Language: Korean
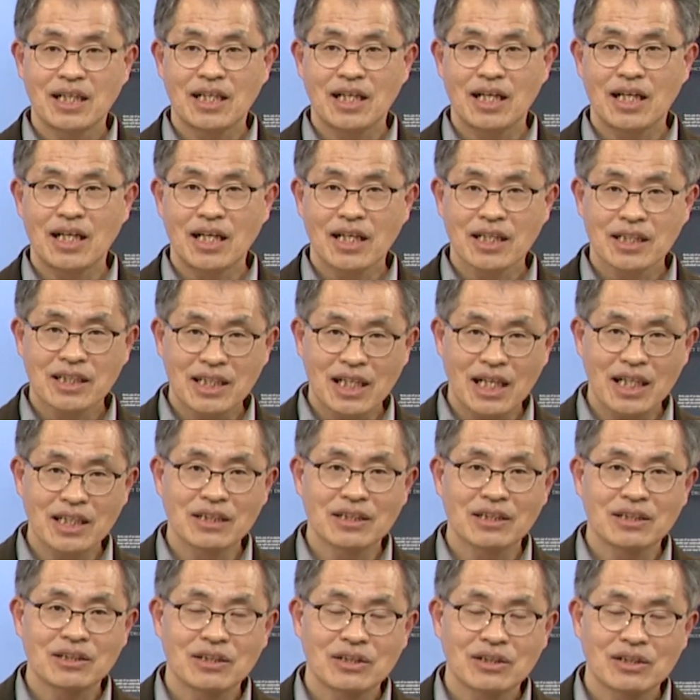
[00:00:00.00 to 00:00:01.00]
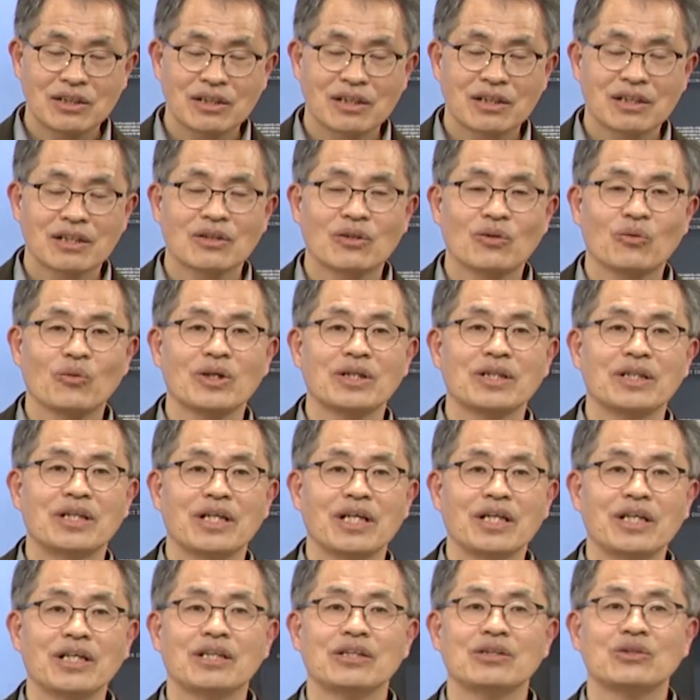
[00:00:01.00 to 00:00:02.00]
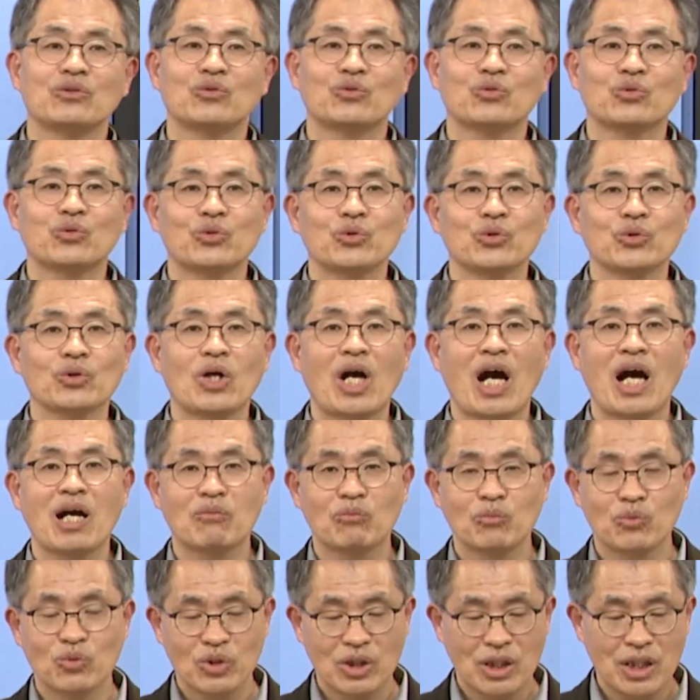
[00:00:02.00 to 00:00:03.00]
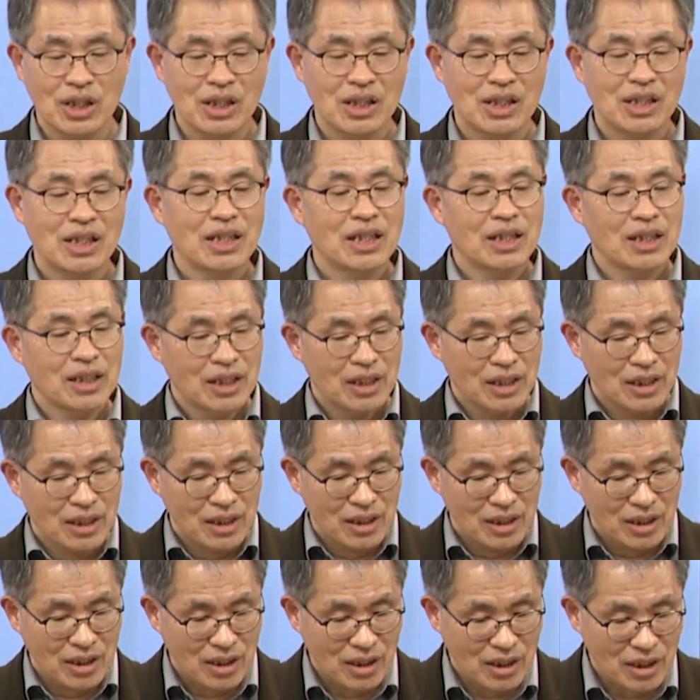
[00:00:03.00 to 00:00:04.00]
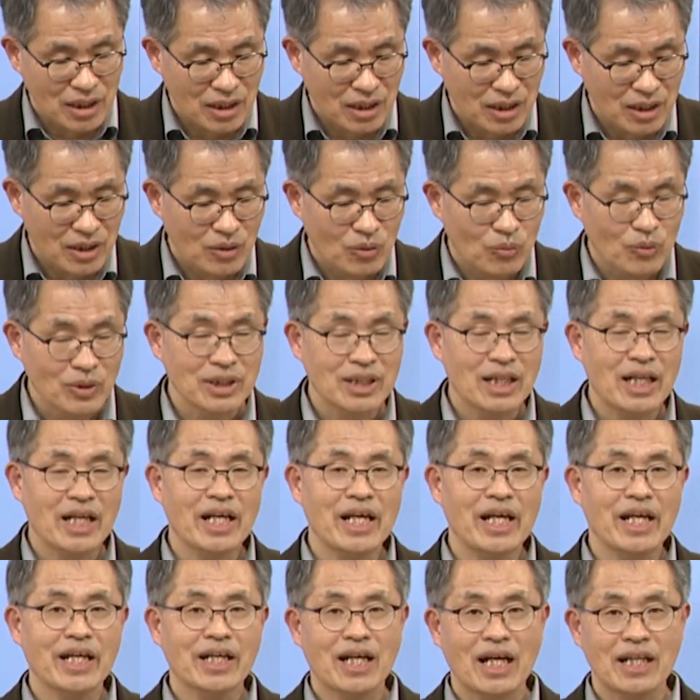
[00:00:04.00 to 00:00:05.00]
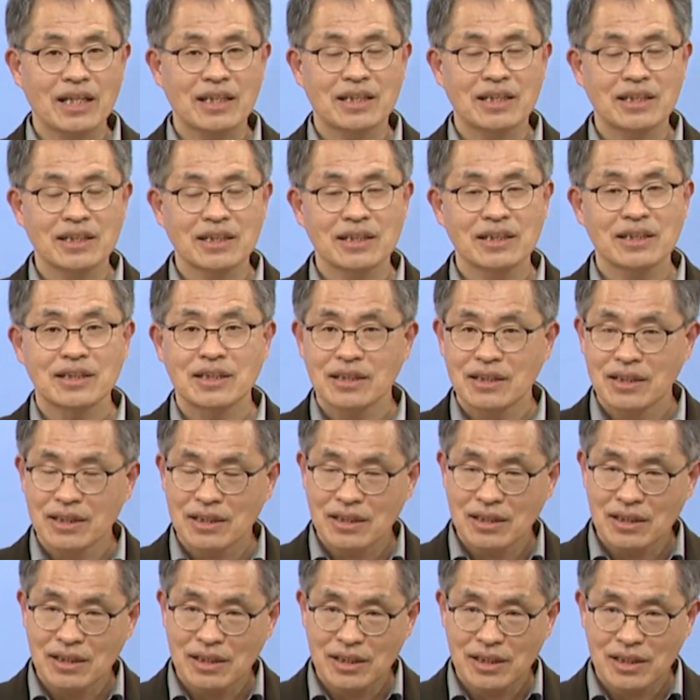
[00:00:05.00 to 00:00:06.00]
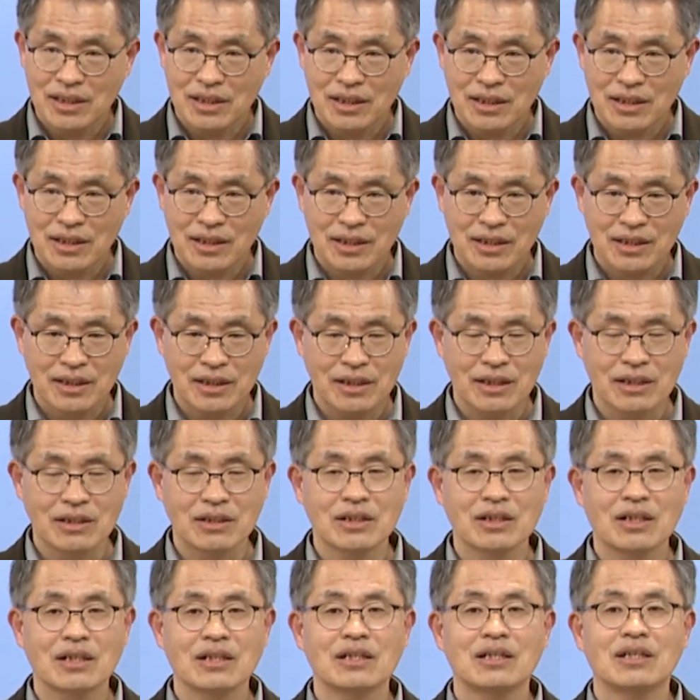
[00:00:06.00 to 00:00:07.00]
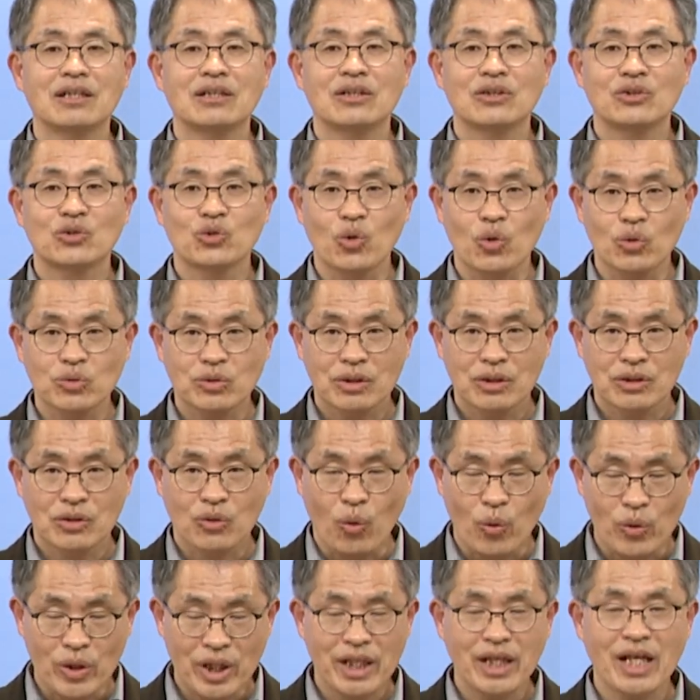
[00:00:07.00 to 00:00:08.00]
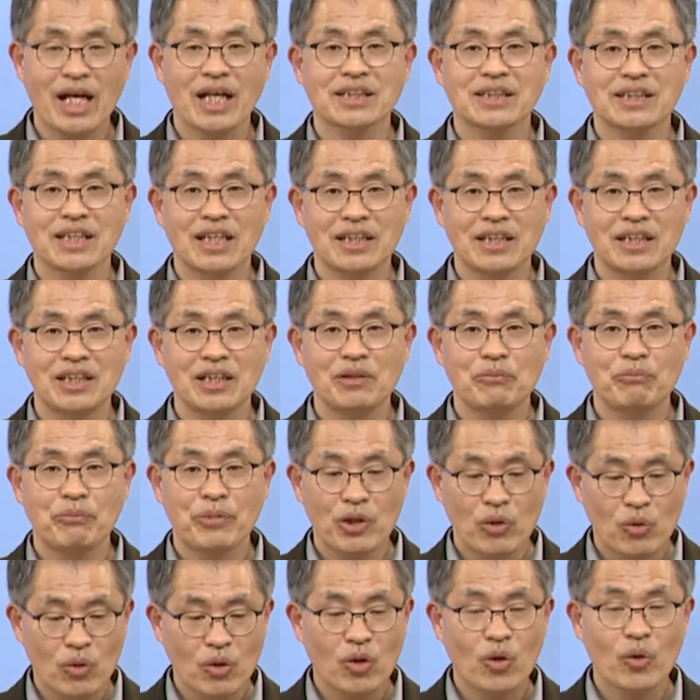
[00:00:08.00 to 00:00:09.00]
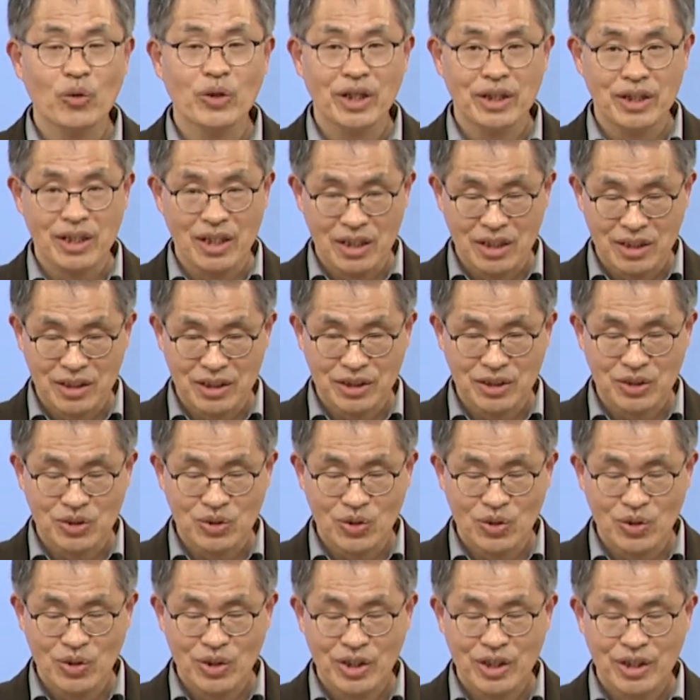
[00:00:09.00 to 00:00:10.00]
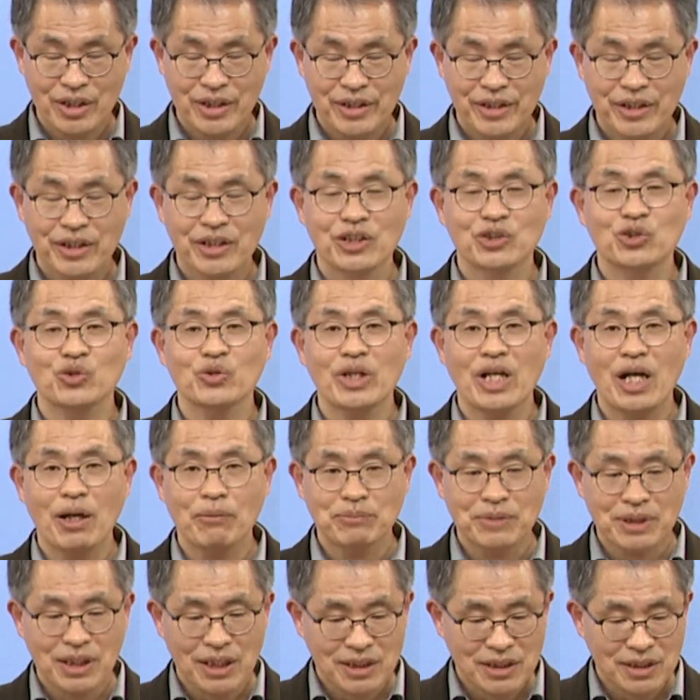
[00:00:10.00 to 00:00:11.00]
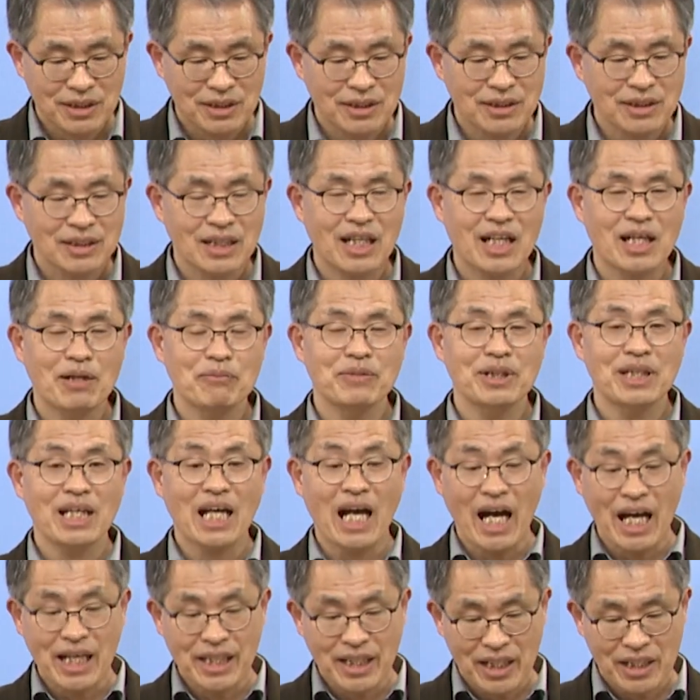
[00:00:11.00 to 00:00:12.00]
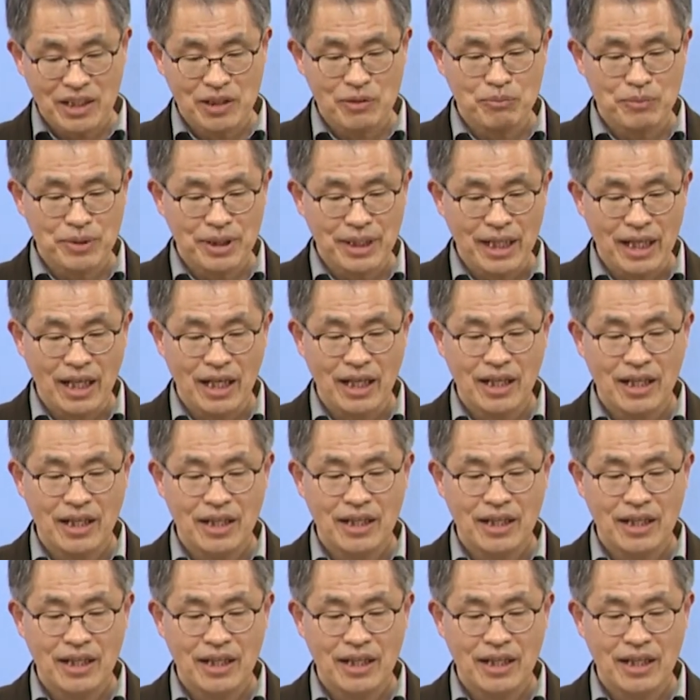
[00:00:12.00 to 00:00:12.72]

어, 그러한 원대의 주류 학문을 어, 원나라에 갔던 여러 조, 고려의 학자들이 배워오게 되는 거죠. 그 중에 앞장섰던 사람이 안양입니다.